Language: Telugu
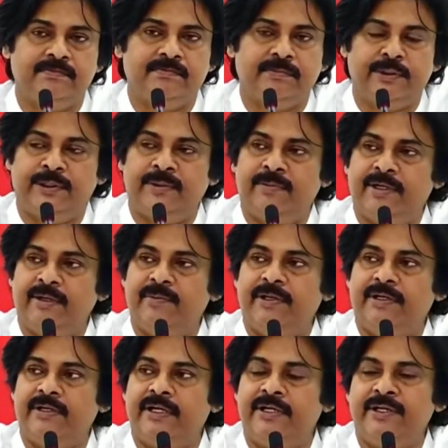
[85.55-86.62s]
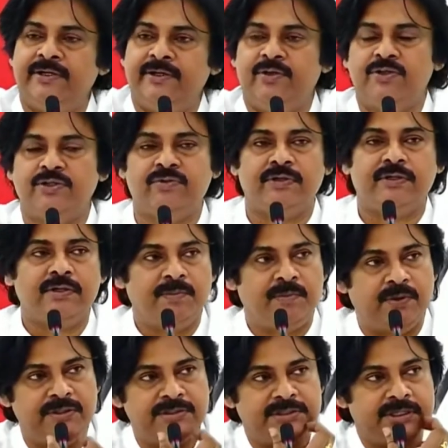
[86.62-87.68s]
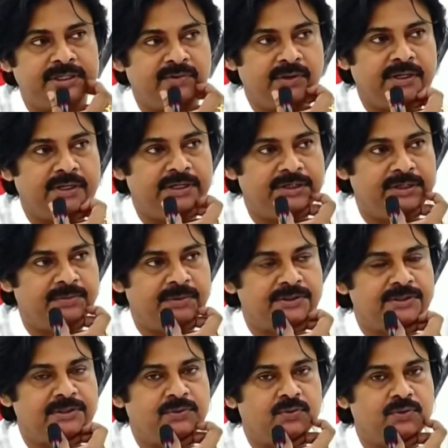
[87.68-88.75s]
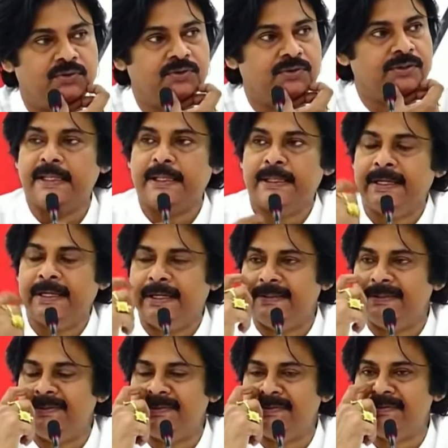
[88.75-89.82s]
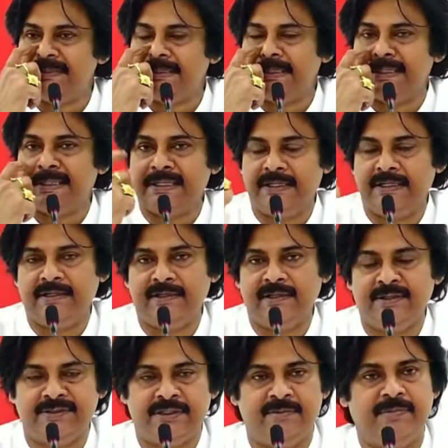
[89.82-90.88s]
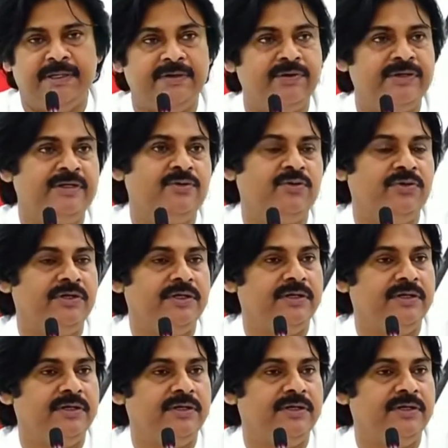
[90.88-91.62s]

మనకి మండపేట లాంటి నియోజకవర్గంలో పోయినసారే ఒక ఎయిటీన్ పర్సెంట్ ఓటు ఉంది అది ఈ రోజున చాలా బలమైనటువంటి